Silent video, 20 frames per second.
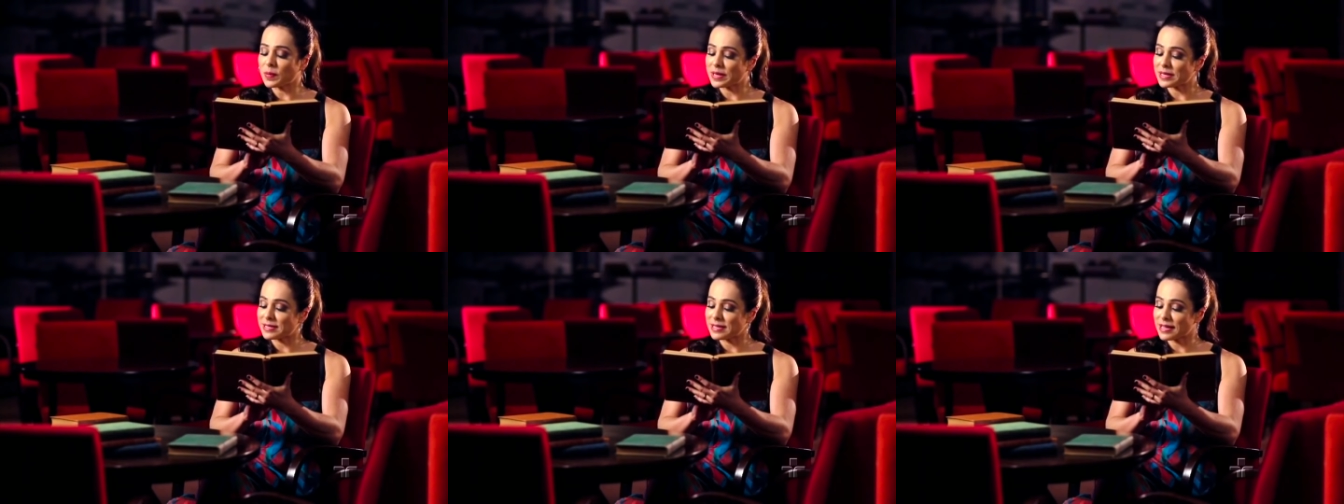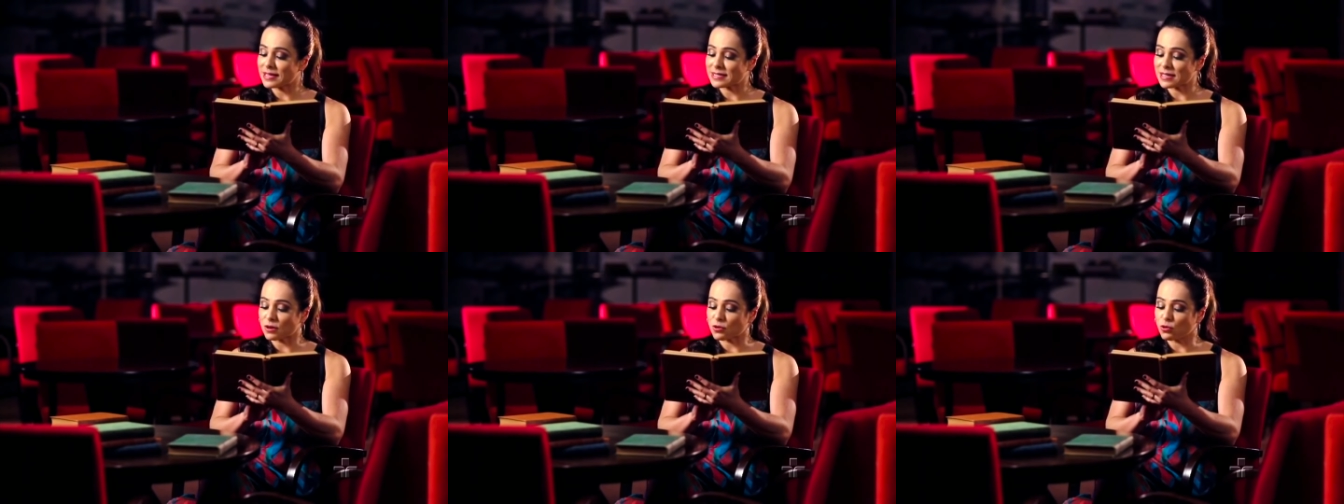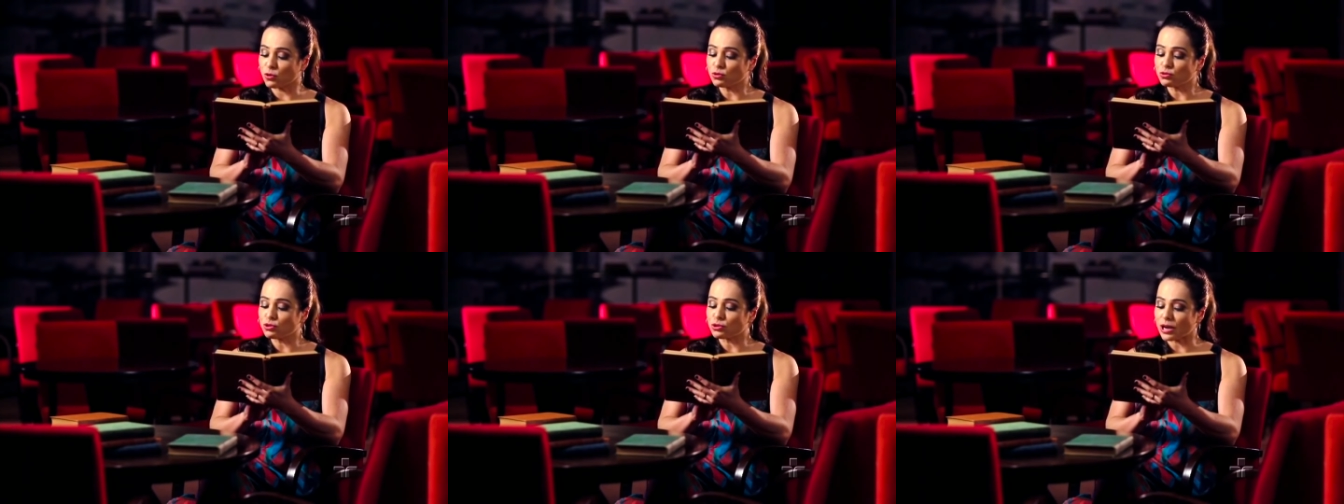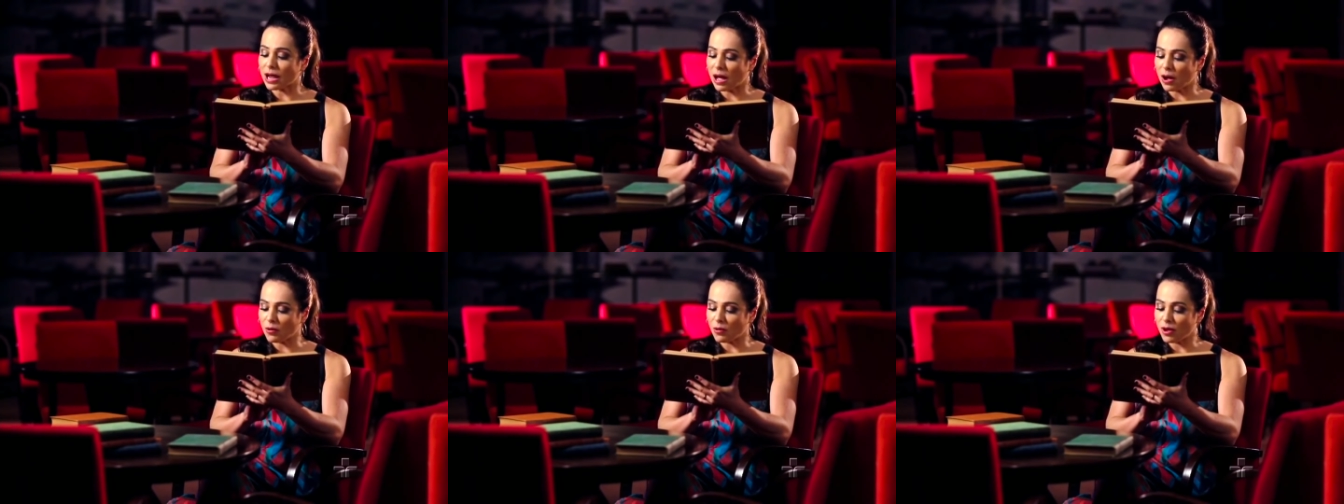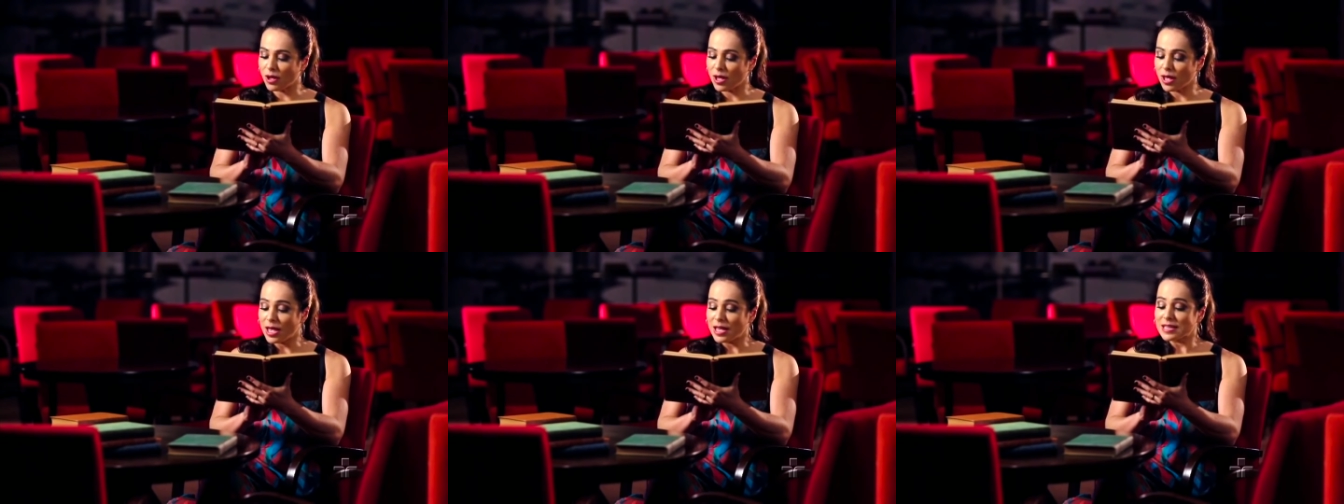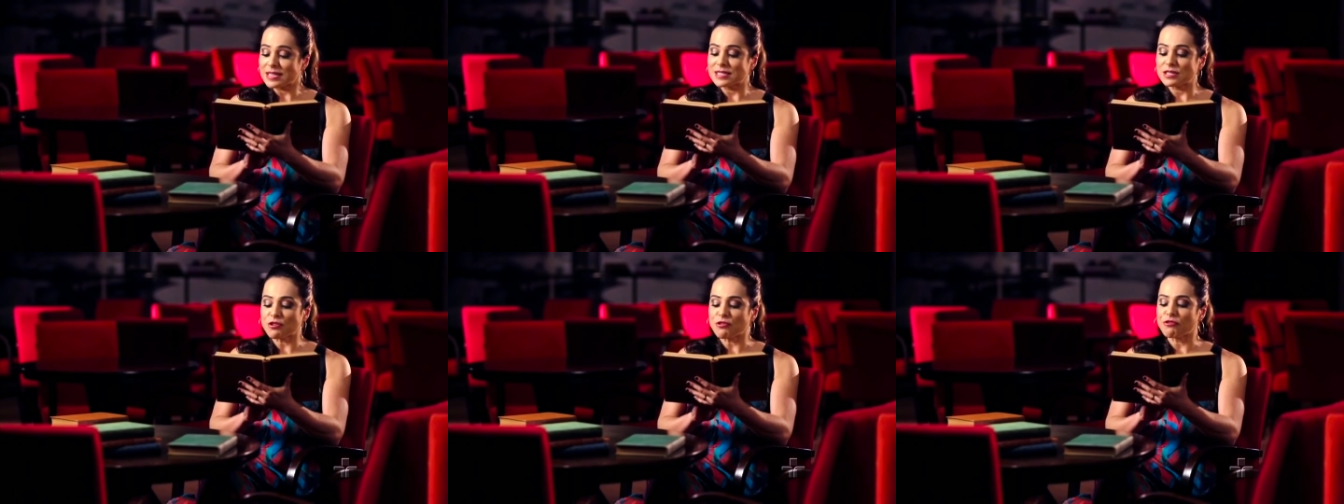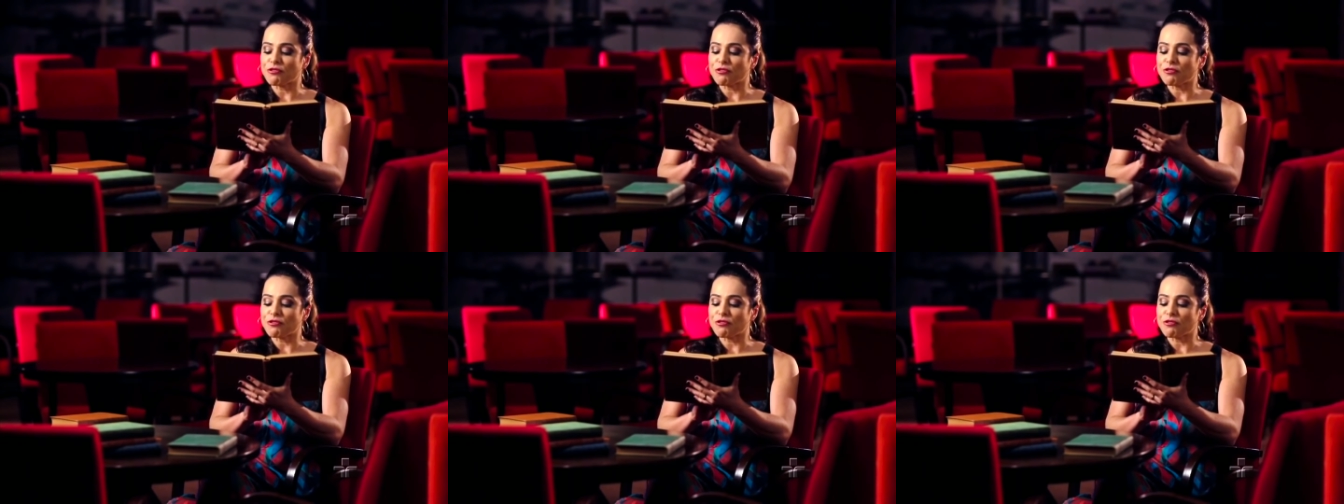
presença cultural, seu